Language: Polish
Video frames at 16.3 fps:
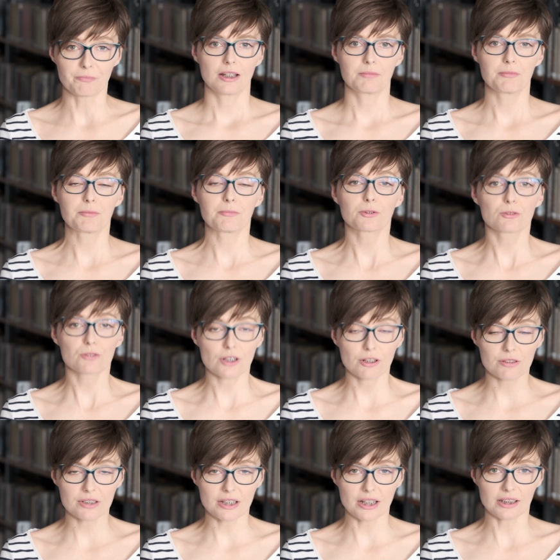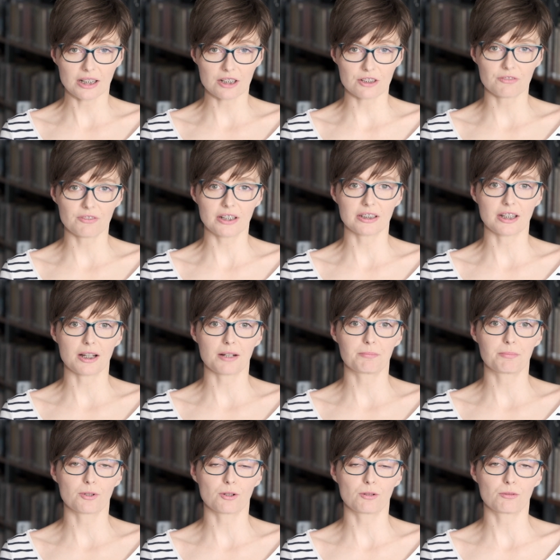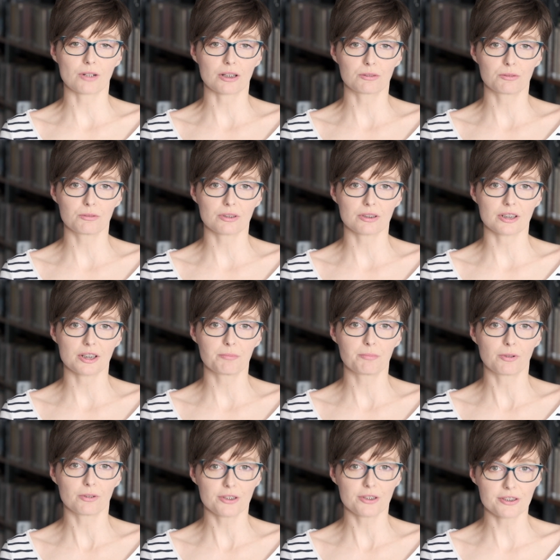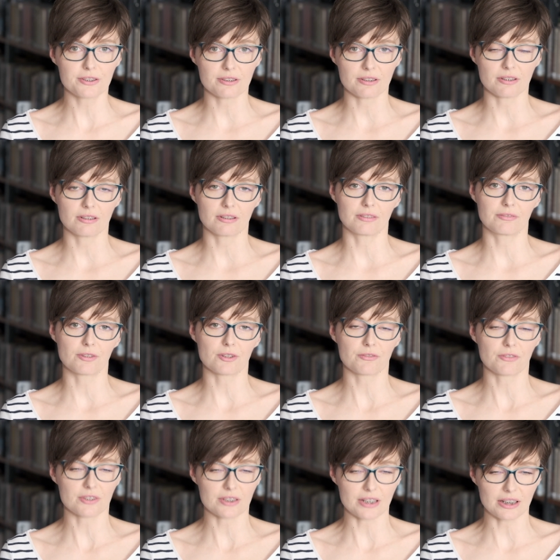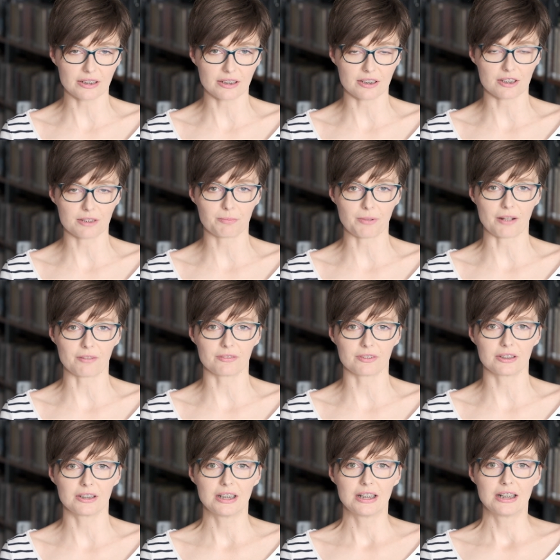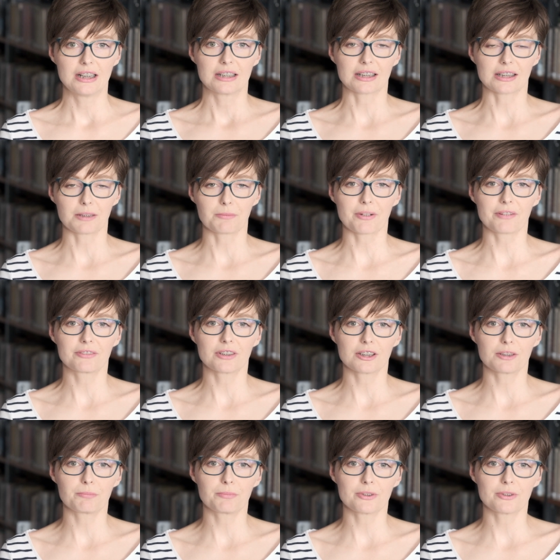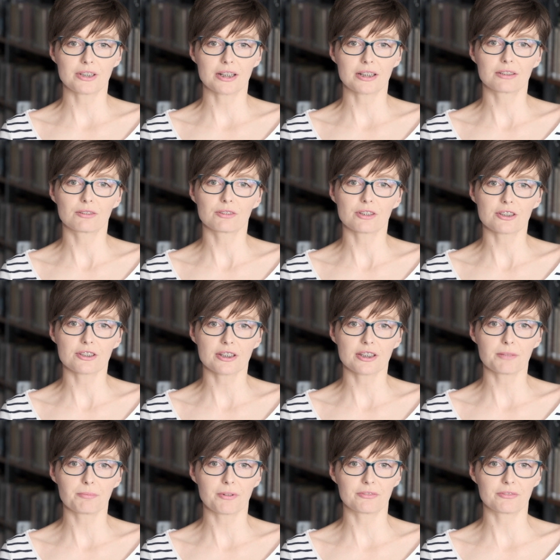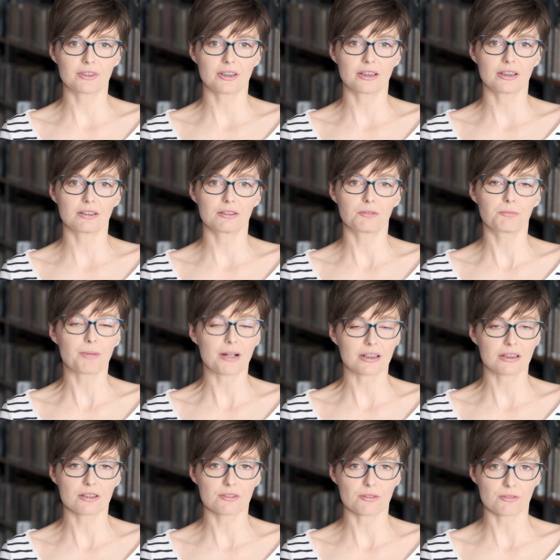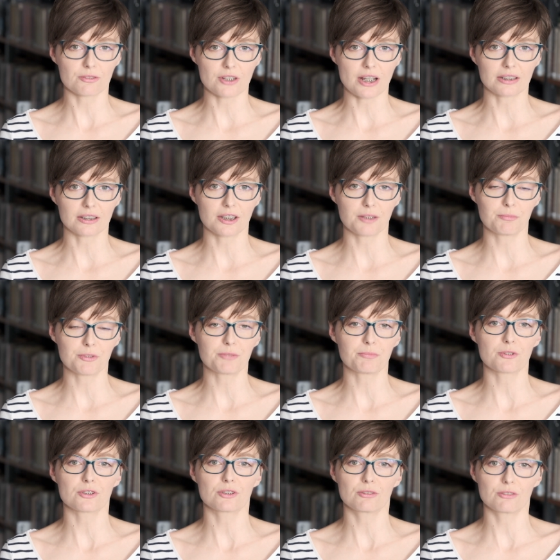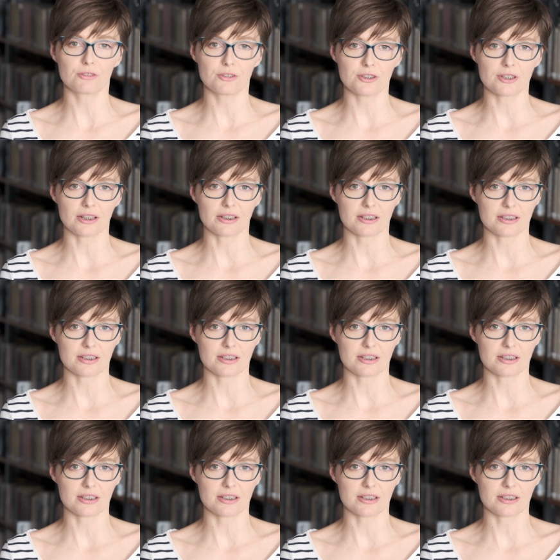Mimo dużego zaangażowania prokuratury i policji e, w rozwiązanie tej sprawy, tak naprawdę gdyby nie doniesienie pewnej upartej sąsiadki, być może do dzisiaj nie